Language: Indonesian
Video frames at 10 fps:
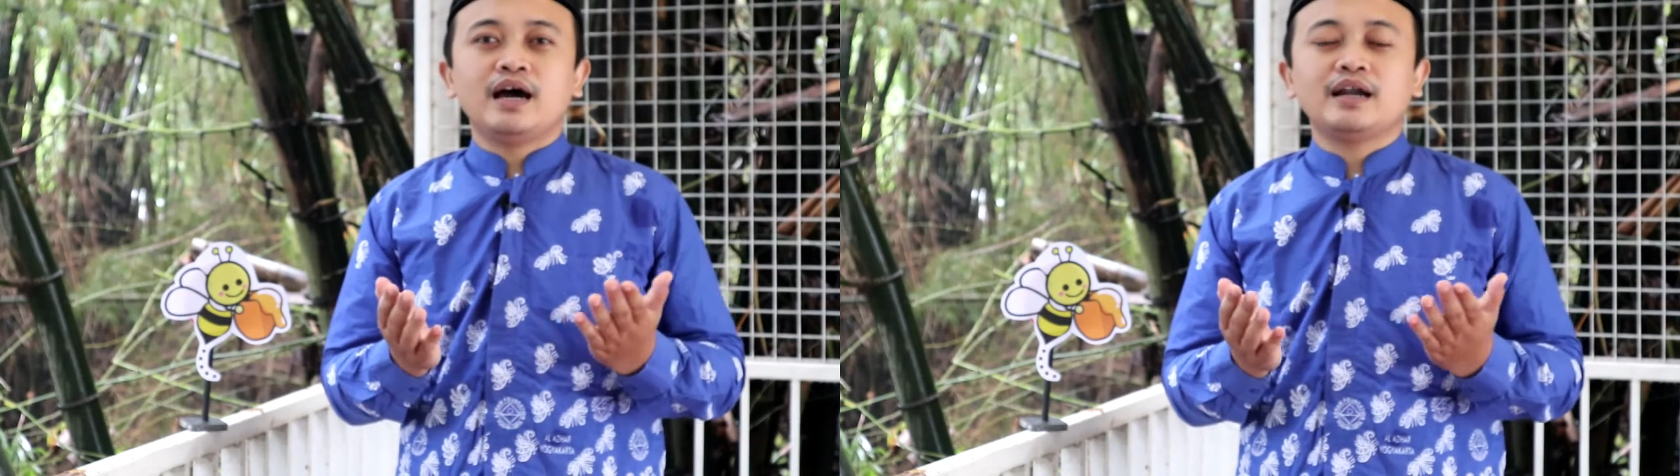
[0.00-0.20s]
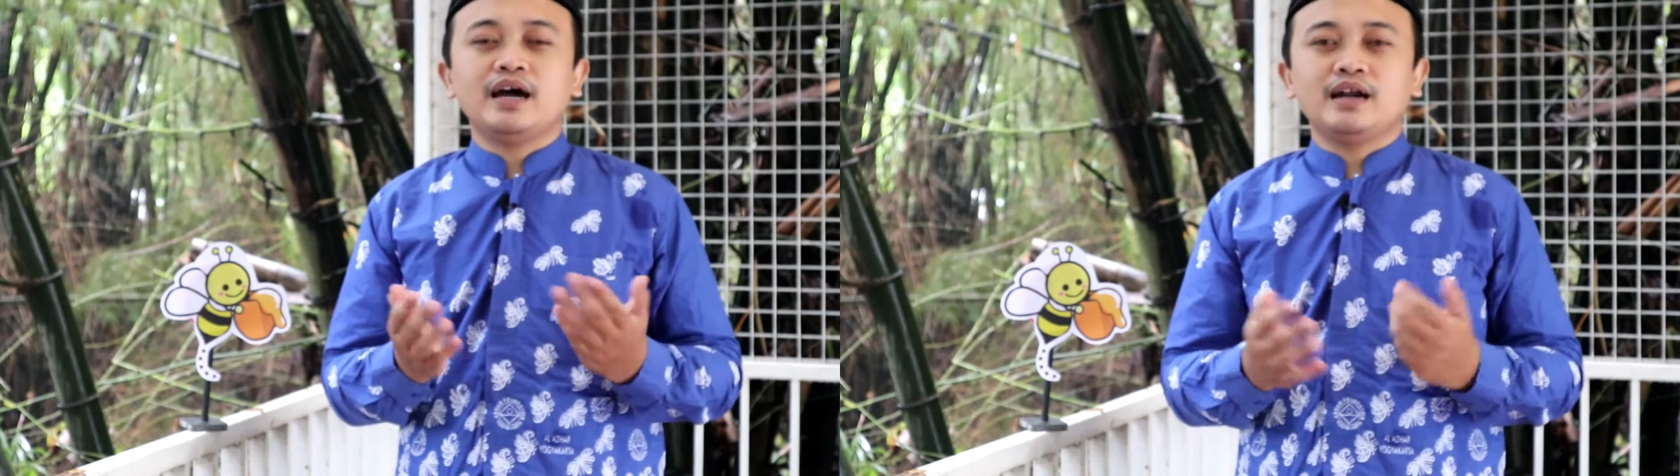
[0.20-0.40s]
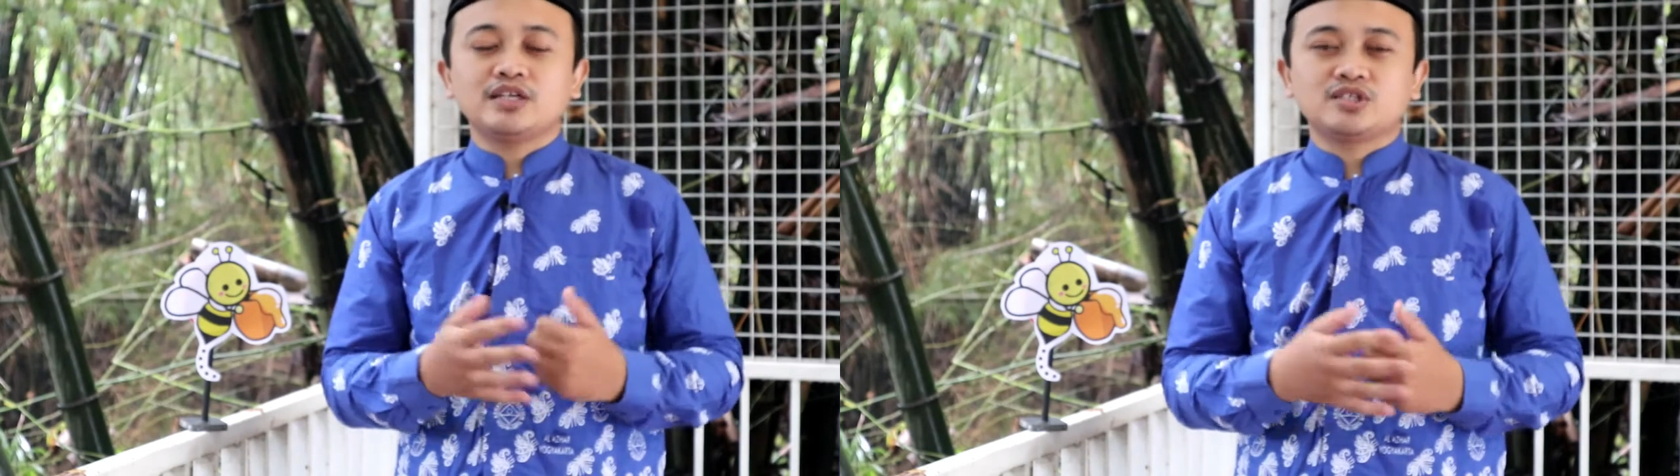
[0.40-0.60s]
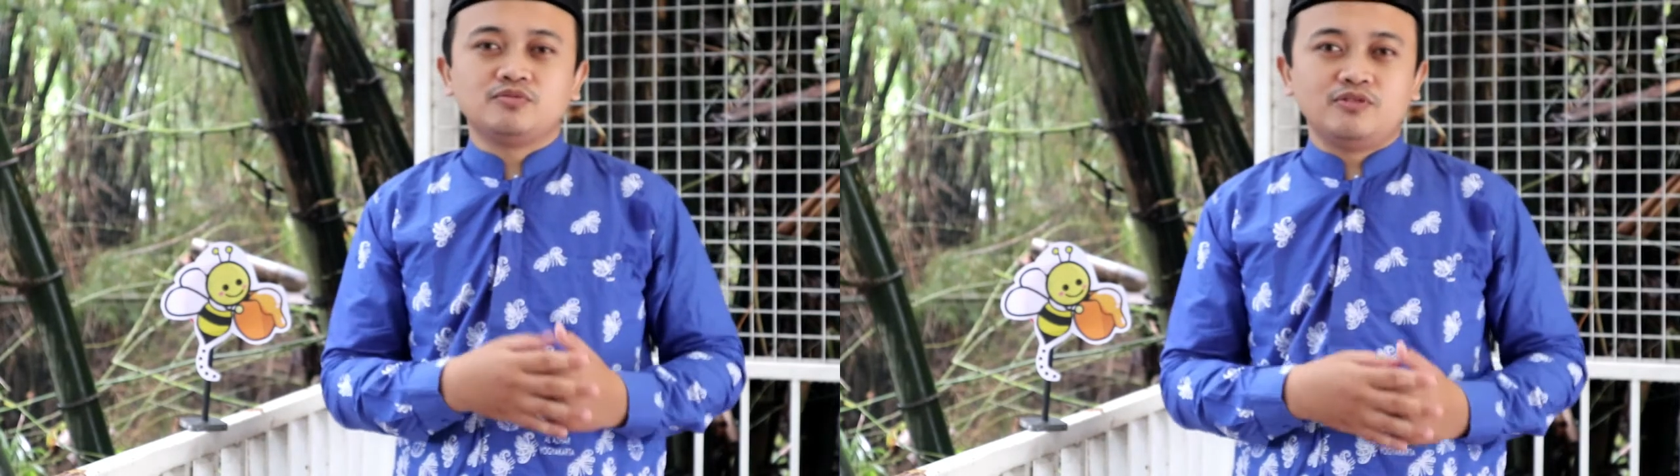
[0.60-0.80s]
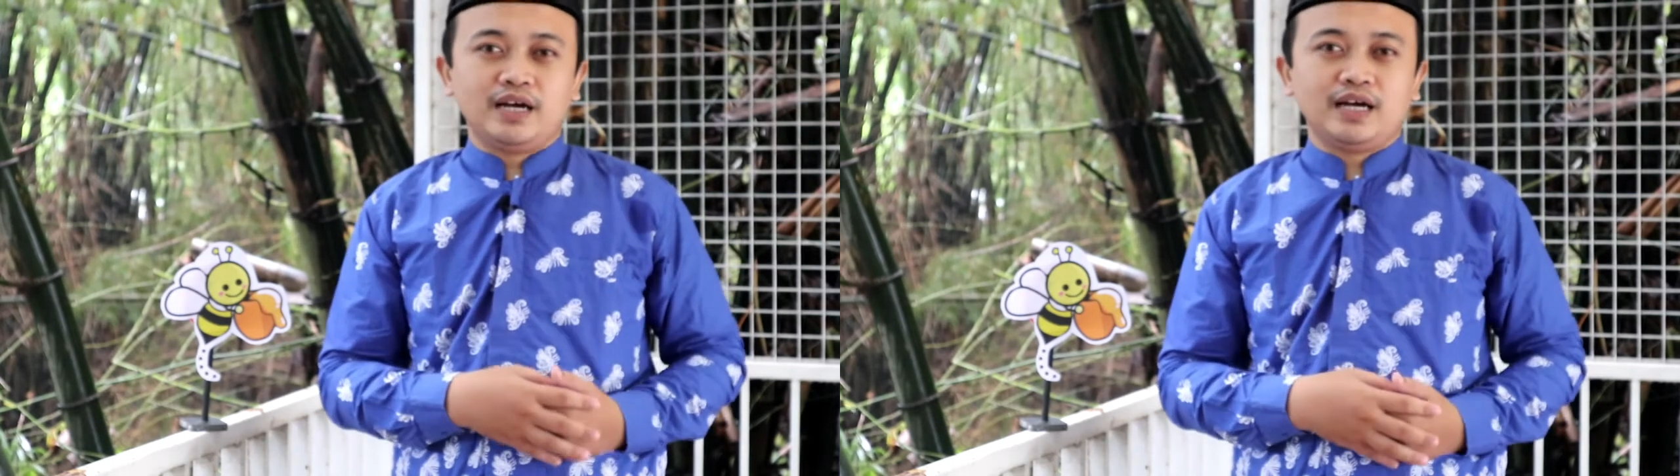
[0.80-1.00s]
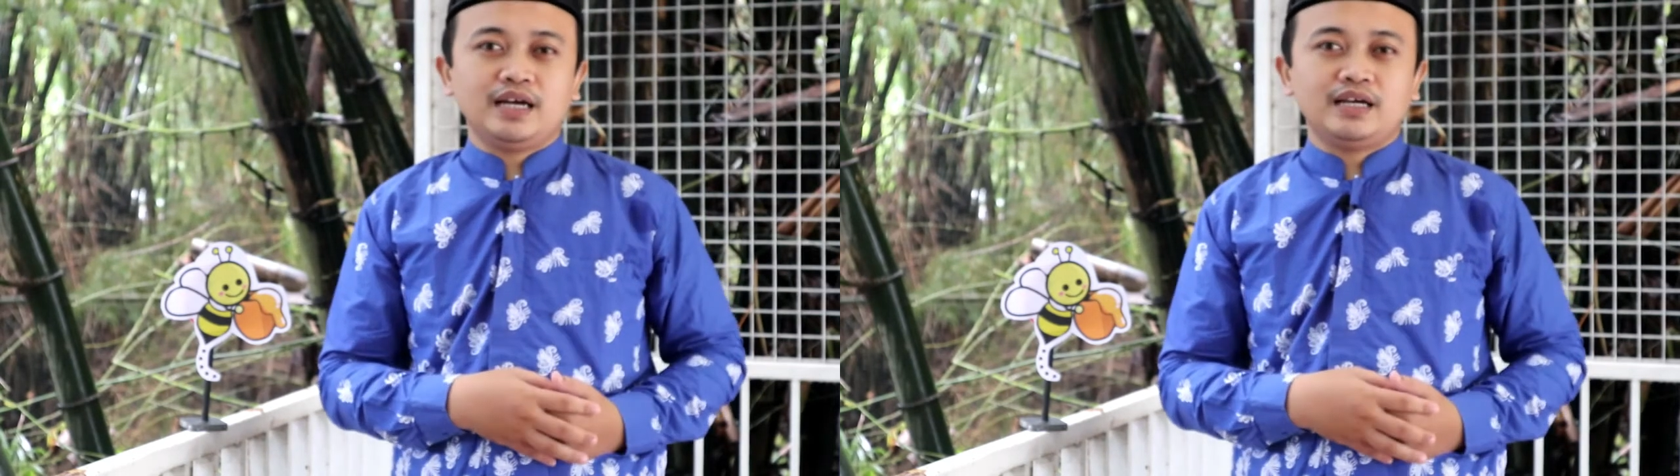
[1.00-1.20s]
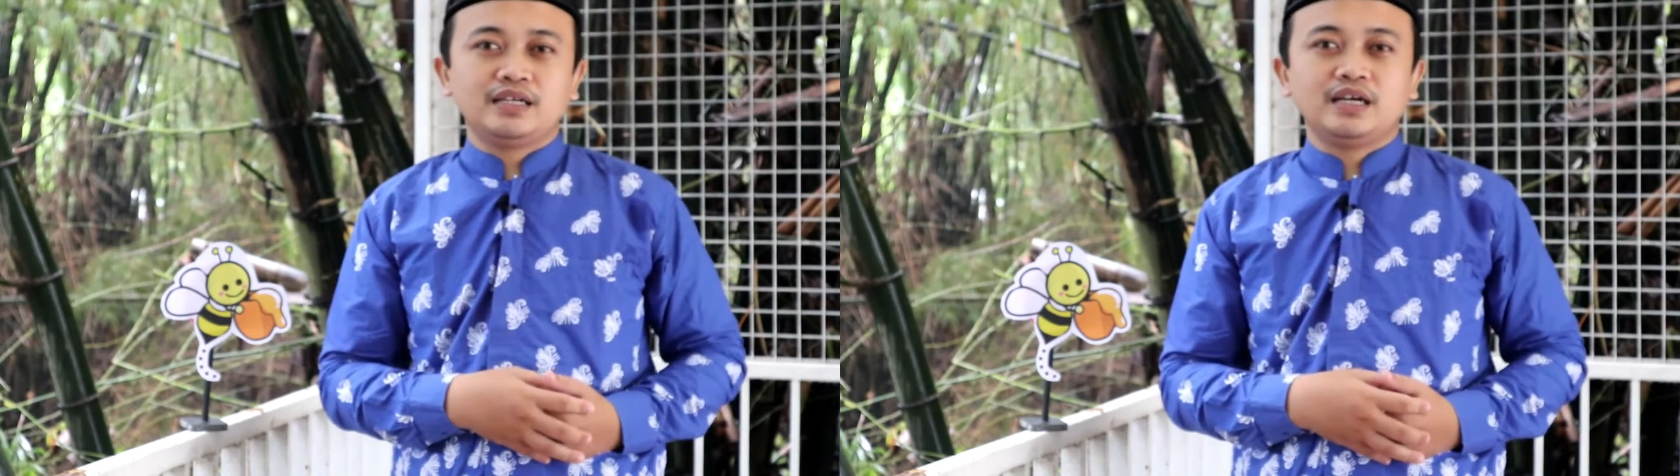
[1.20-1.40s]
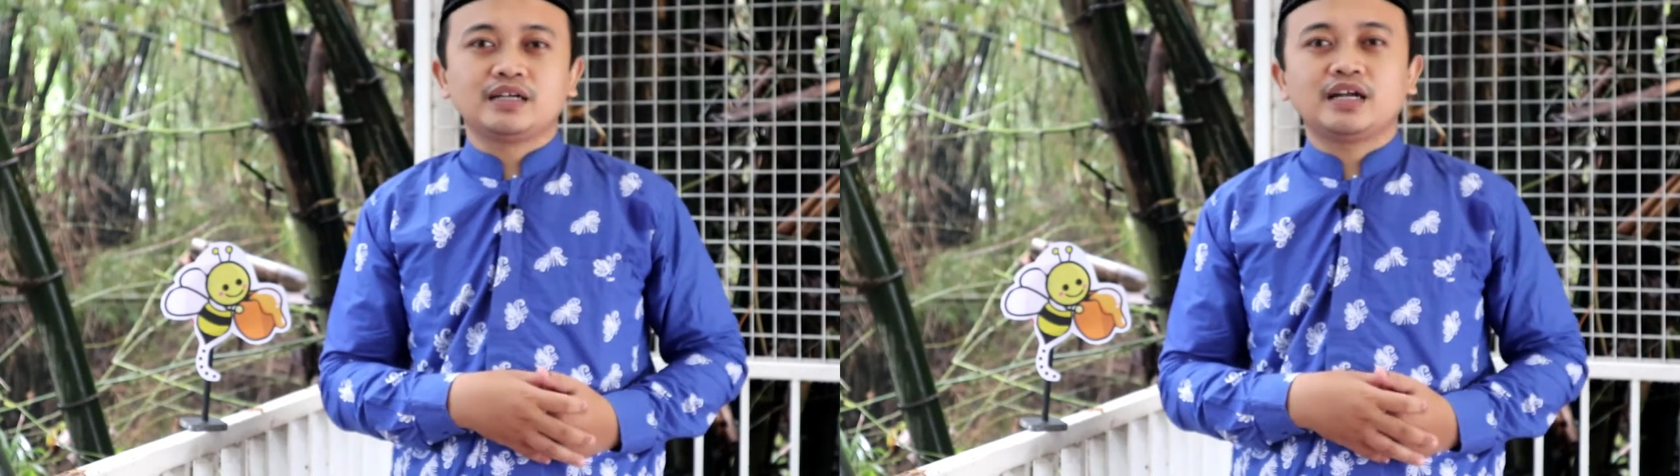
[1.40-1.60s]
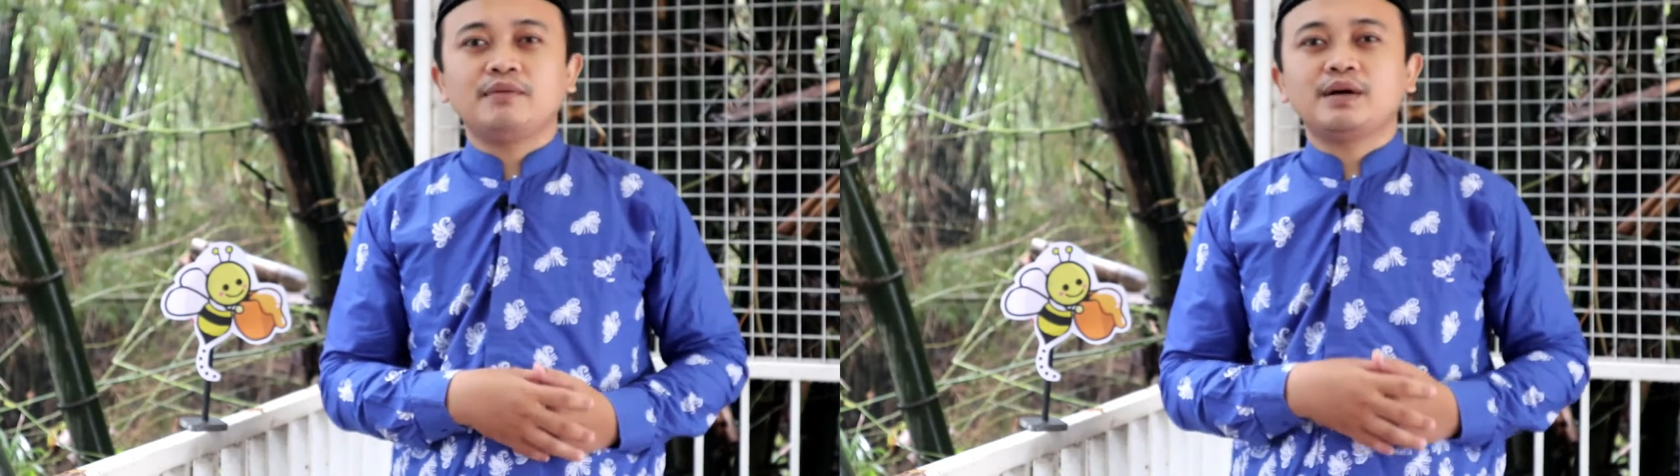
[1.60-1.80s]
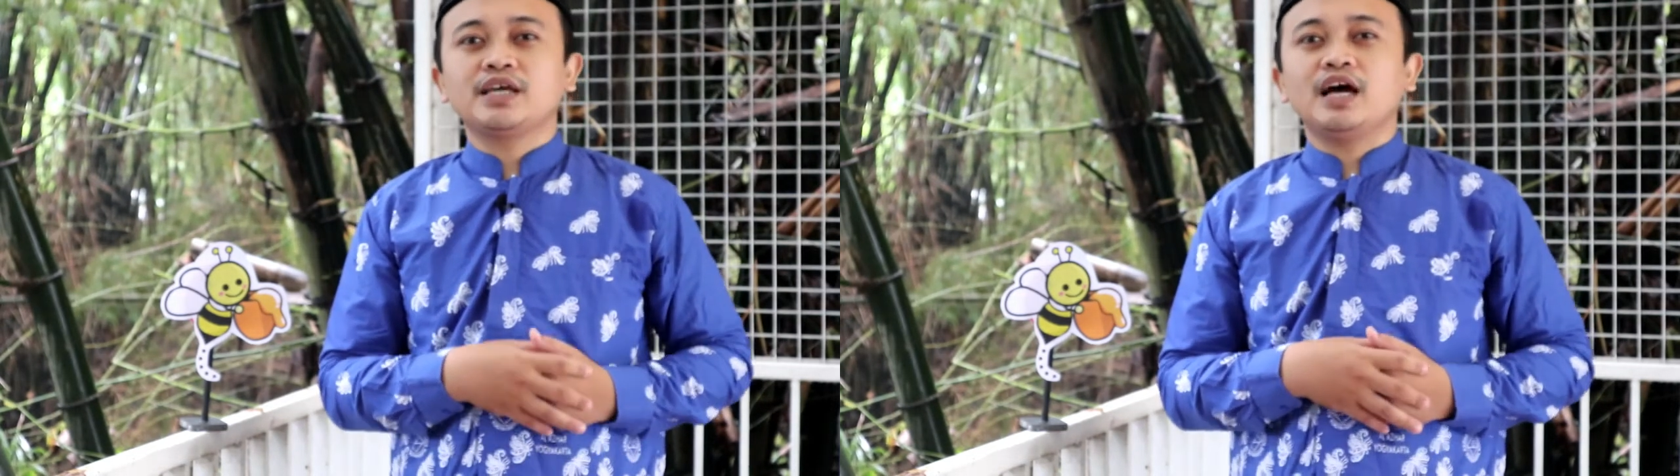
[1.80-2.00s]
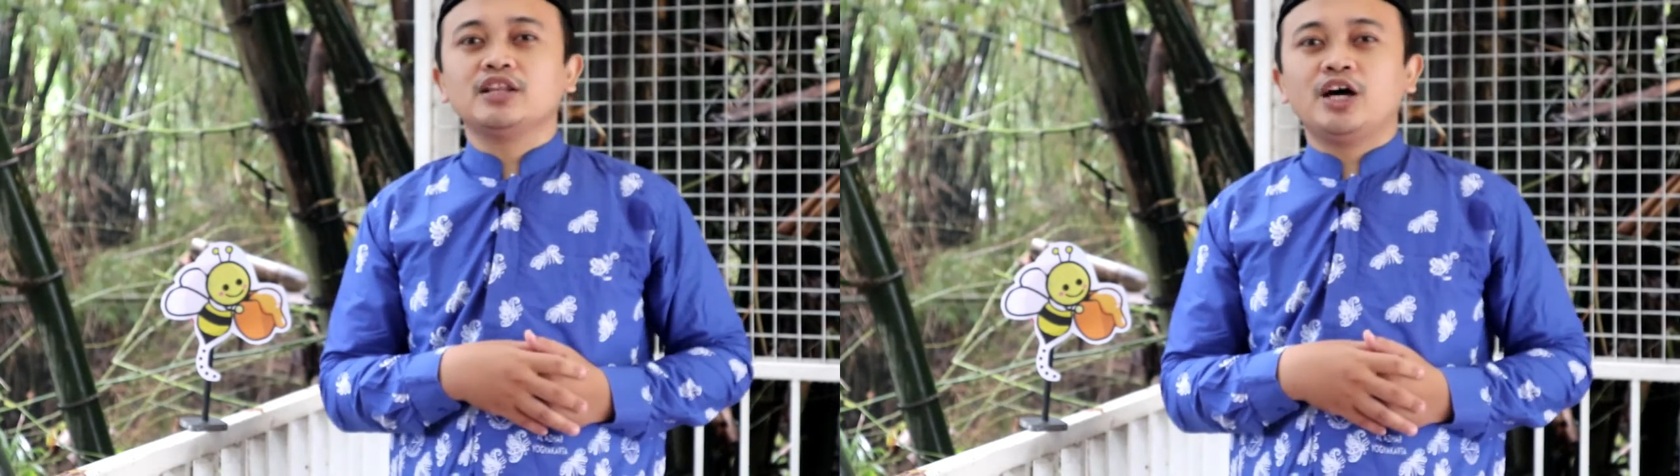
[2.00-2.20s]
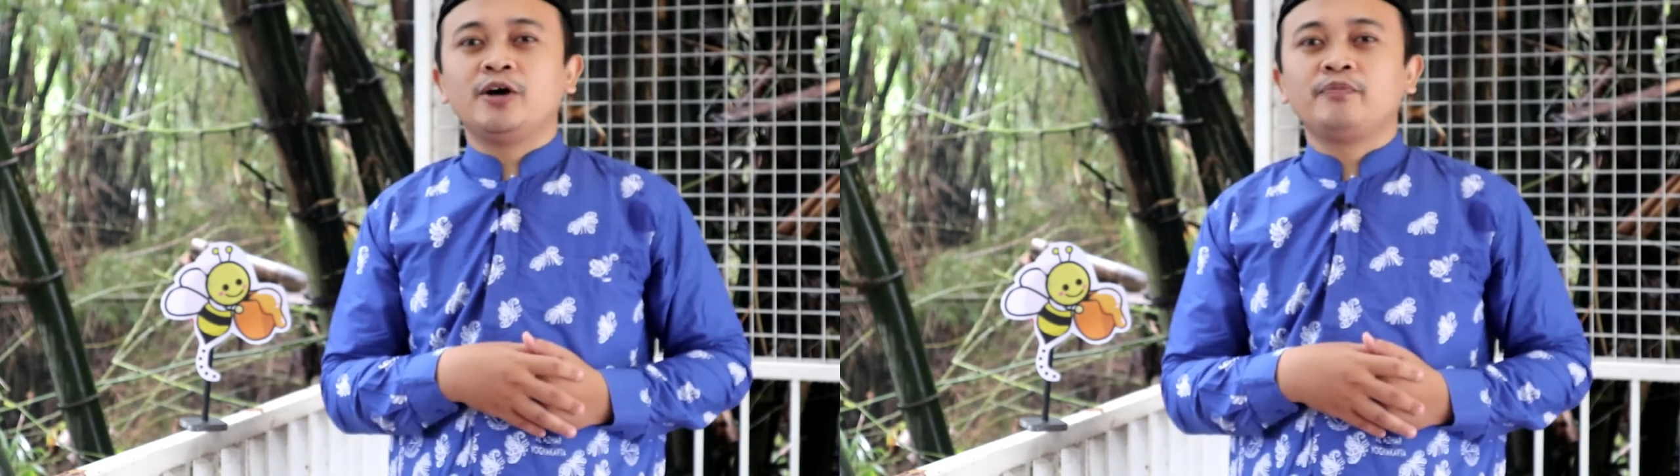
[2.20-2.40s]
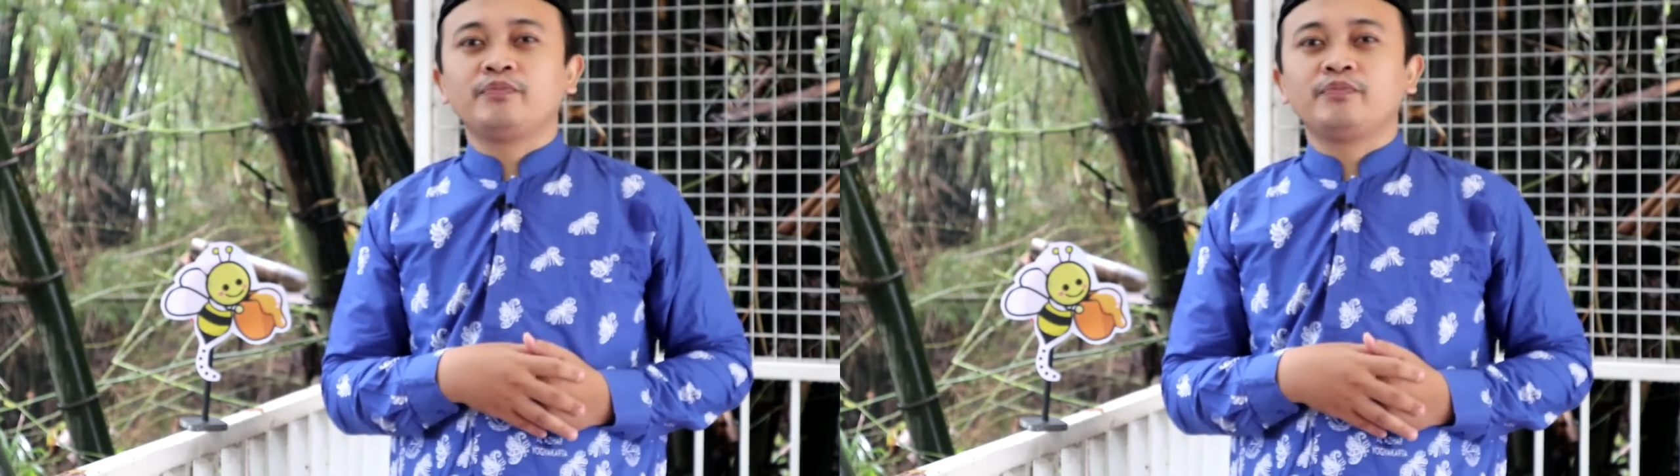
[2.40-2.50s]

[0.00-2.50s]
Anak-anak semua yang dirahmati Allah,